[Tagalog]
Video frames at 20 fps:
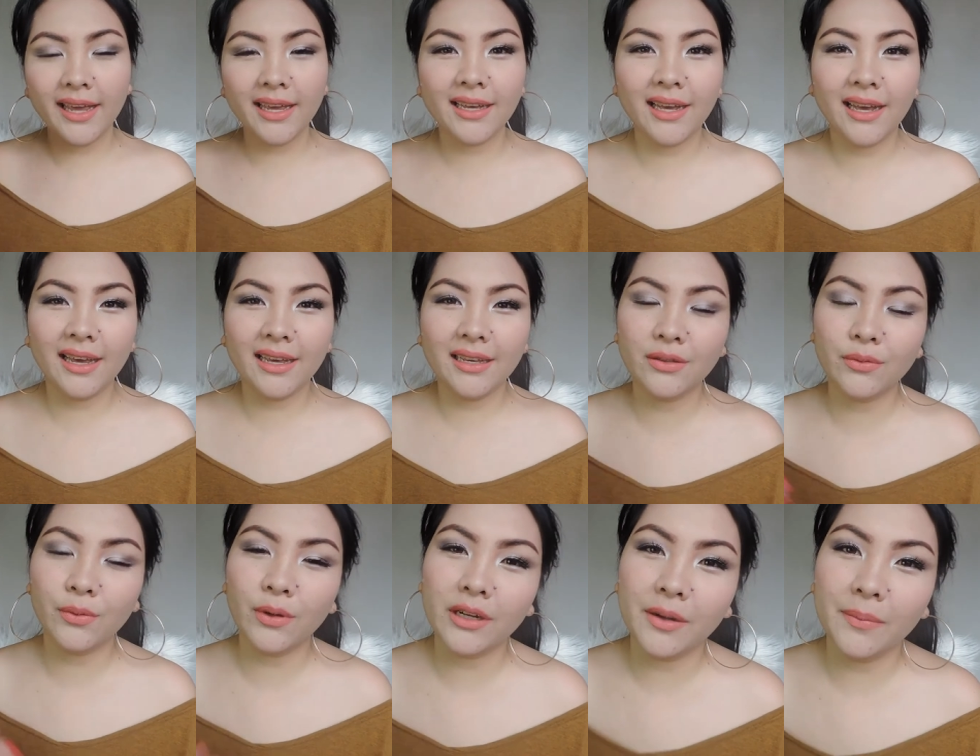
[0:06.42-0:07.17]
Hi
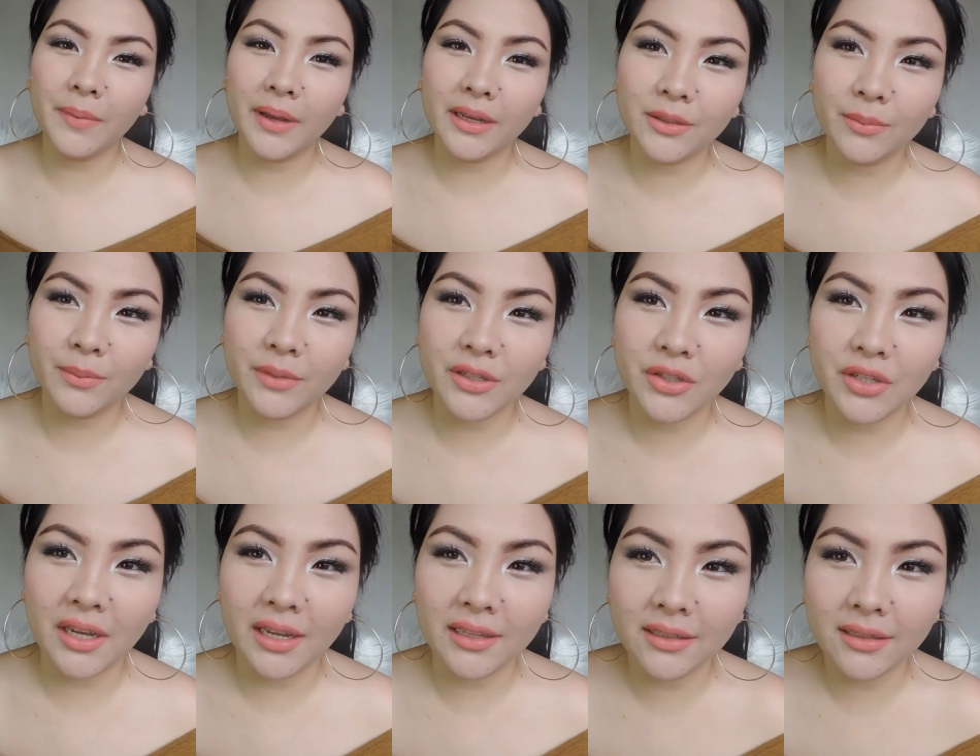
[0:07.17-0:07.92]
guys! Welcome back to
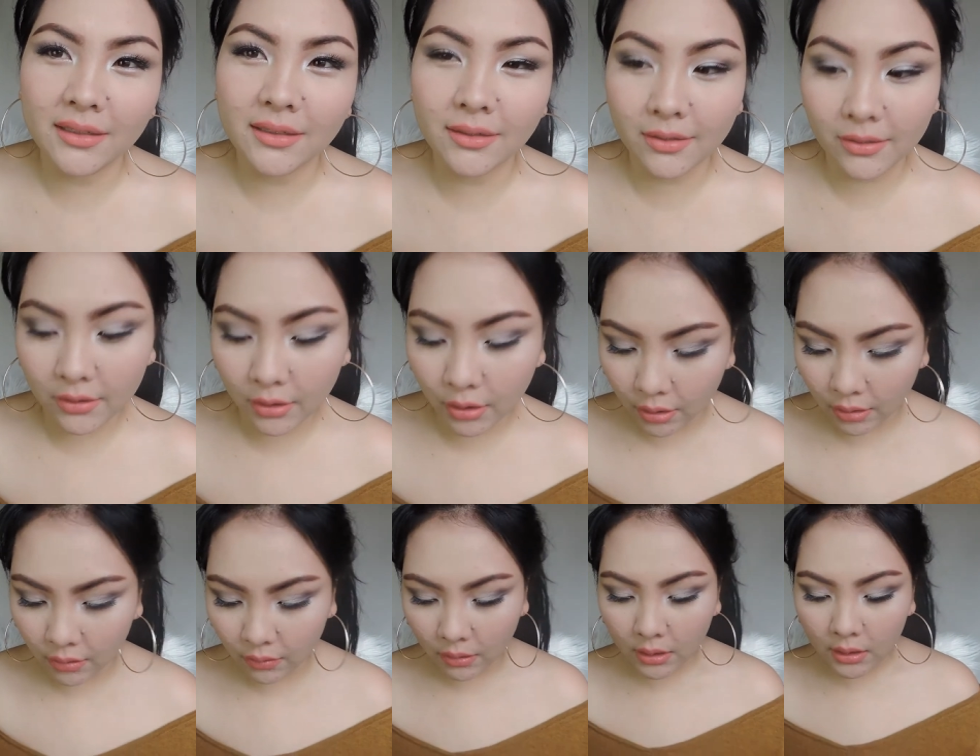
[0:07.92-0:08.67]
my channel.
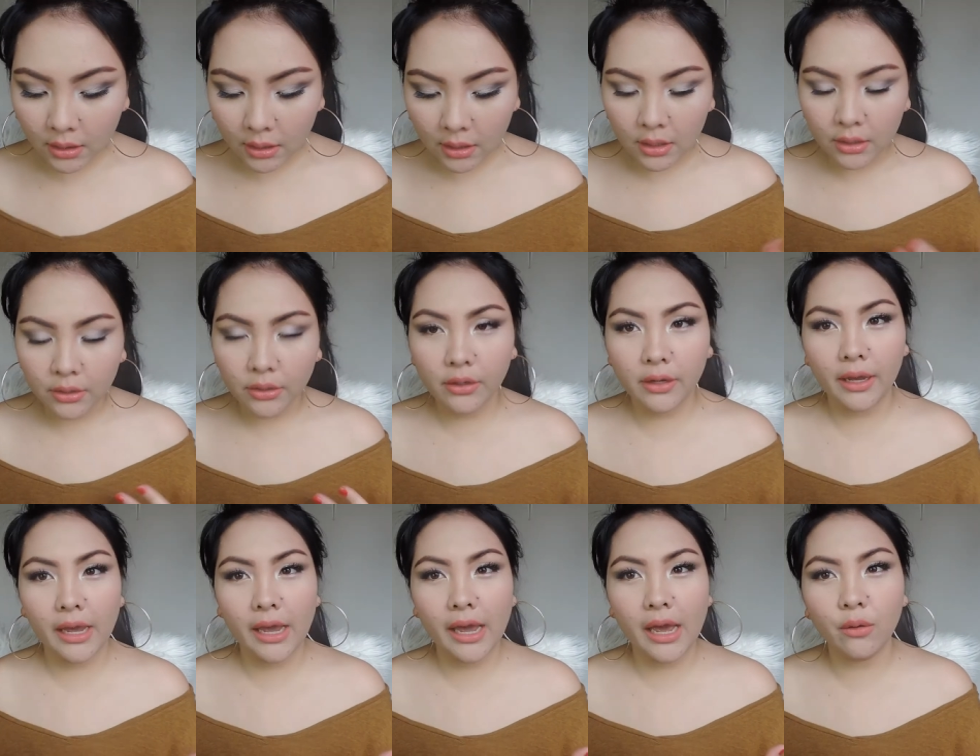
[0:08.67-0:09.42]
So,
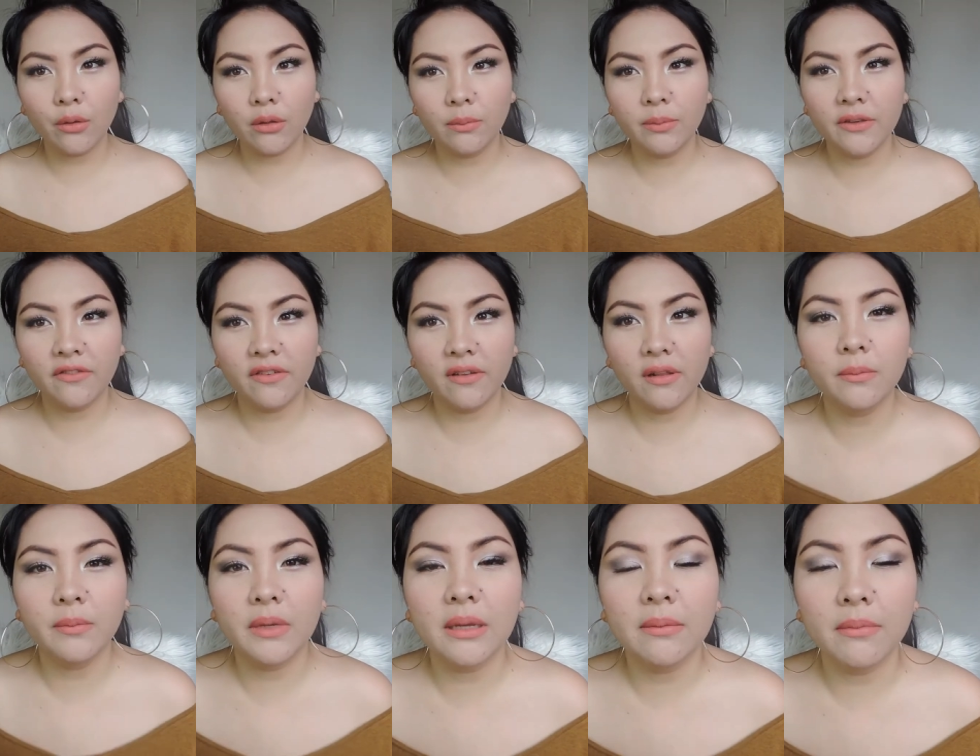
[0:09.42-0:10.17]
today I will be
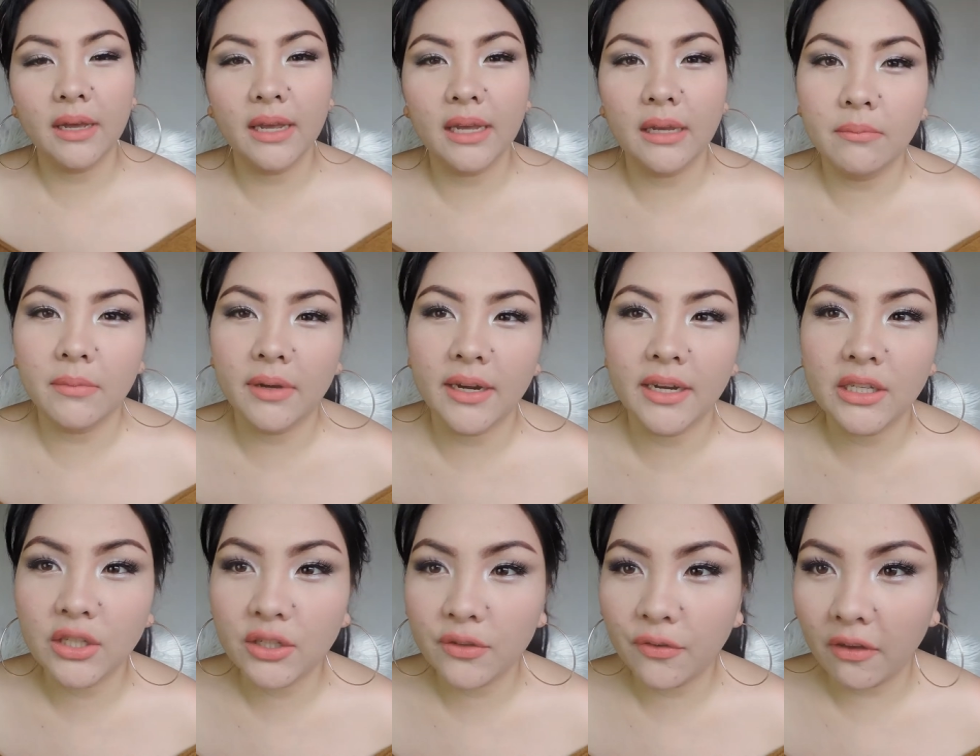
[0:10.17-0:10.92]
filming my
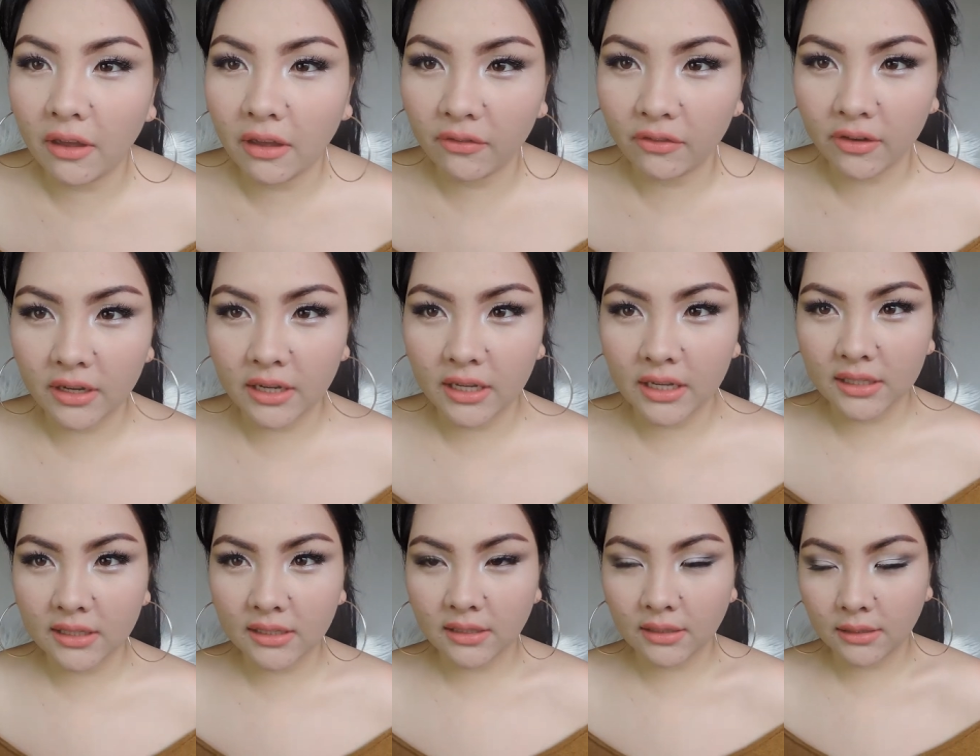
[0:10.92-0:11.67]
March
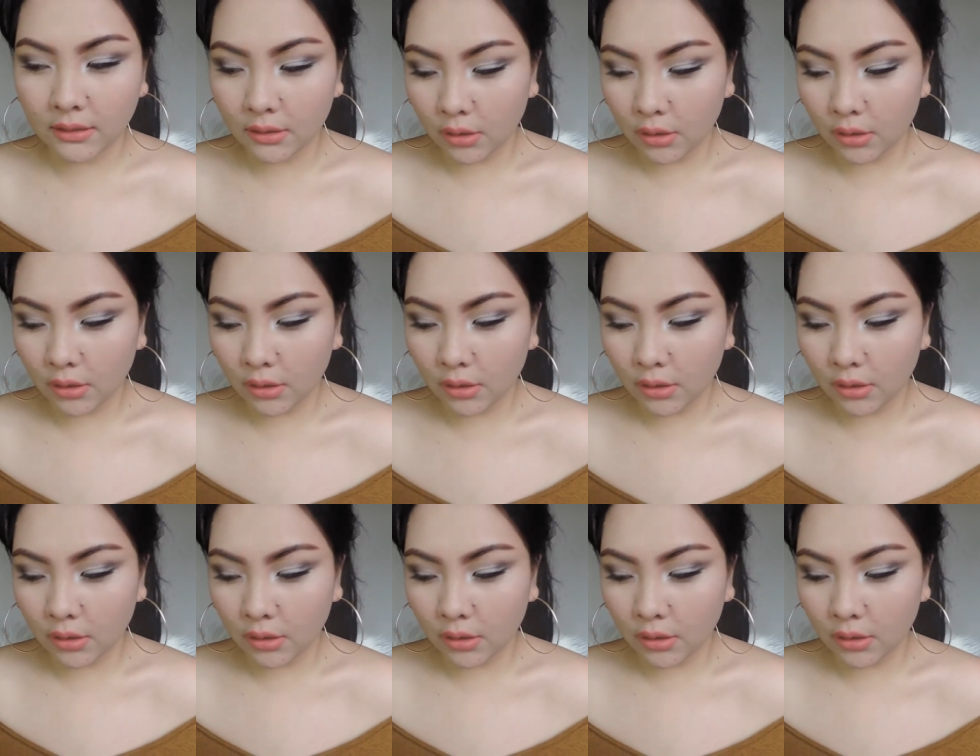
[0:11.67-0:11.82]
favorites.